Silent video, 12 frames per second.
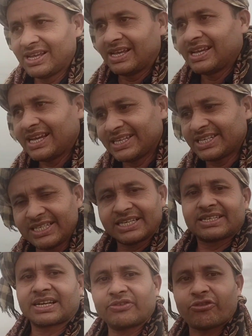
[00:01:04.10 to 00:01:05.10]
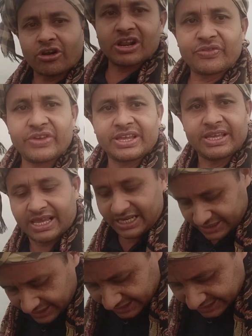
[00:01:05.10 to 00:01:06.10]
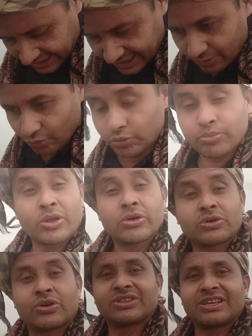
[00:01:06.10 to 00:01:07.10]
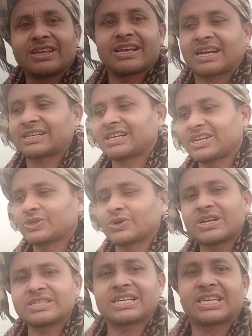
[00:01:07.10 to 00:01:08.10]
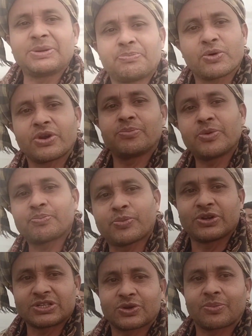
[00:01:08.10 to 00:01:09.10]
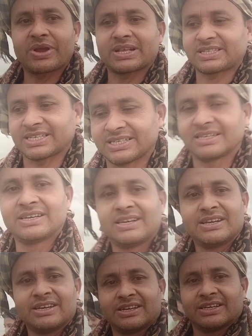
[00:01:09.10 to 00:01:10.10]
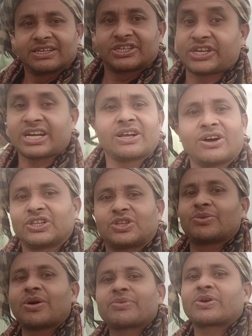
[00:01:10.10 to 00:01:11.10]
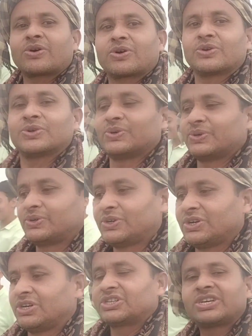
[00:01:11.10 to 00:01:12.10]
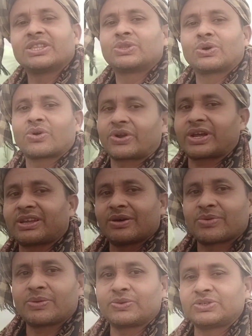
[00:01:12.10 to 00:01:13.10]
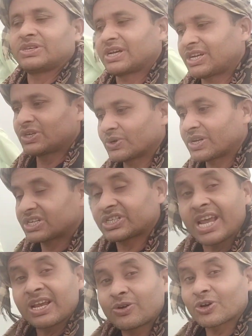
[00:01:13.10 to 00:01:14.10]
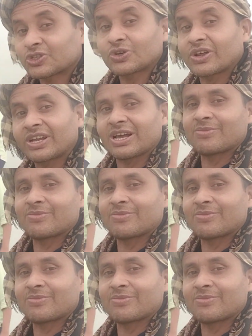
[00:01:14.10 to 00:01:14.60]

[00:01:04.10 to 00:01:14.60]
এই জিনিসটাকে ফলাতে গিয়ে এই জিনিসটাকে উৎপাদন করতে গিয়ে একটা কৃষকের যে কী পরিমাণ পরিশ্রম গেছে সেটা হয়তো আমরা কখনো সেই দুঃখটাকে আমরা বুঝি না কৃষকের সেই কষ্টটাকে আমরা